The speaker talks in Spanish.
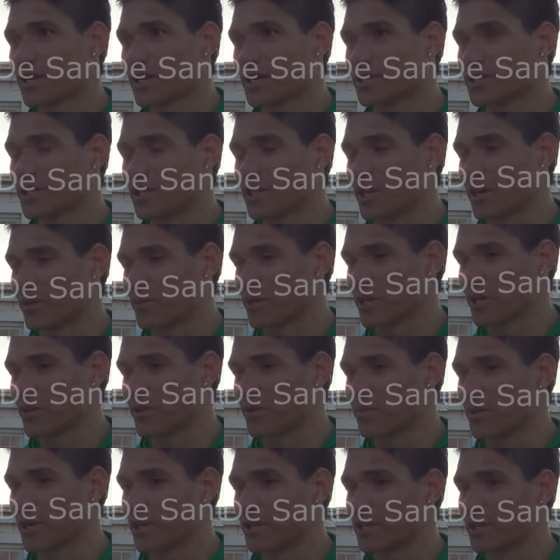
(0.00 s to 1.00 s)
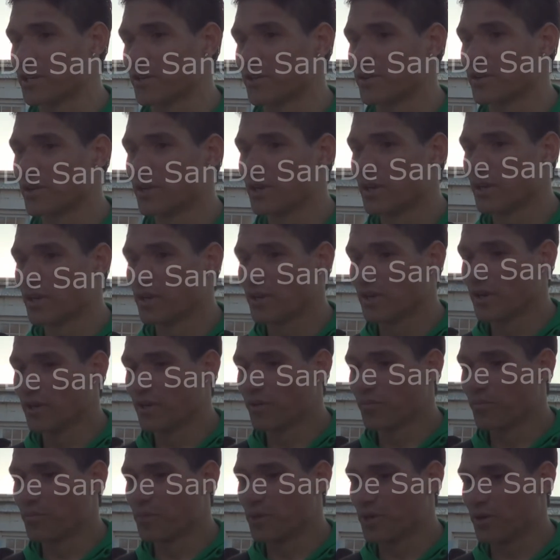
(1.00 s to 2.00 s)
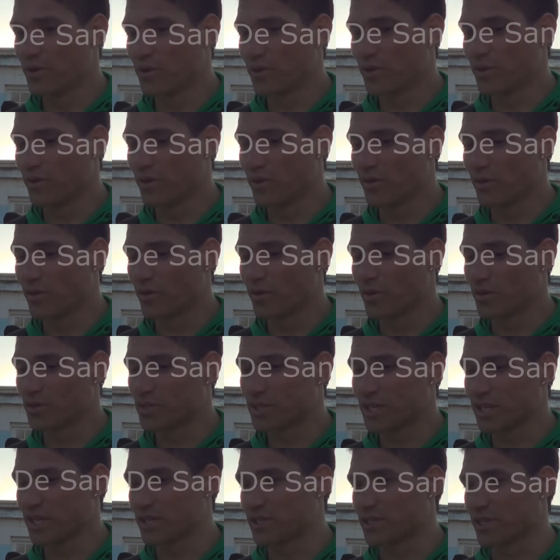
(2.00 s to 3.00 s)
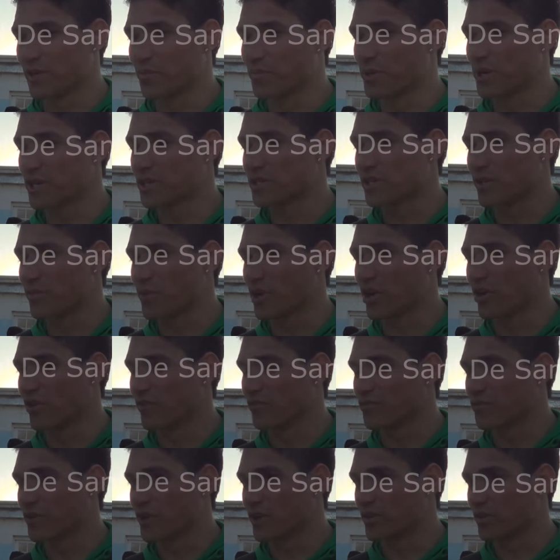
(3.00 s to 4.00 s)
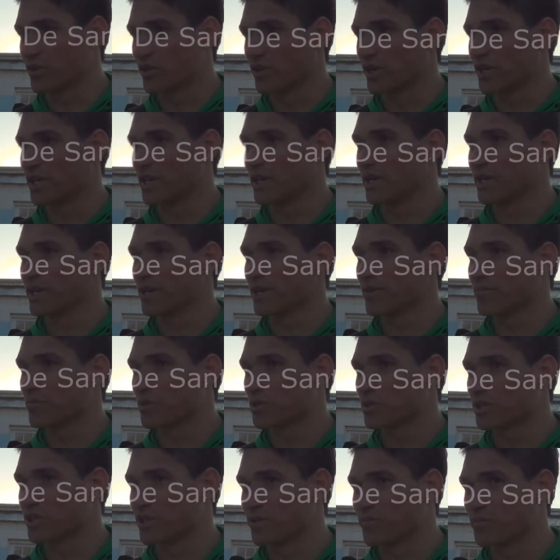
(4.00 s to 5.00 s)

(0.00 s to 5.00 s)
casi terminando el partido. Pero sí, siempre, siempre confiando ¿no? en el equipo,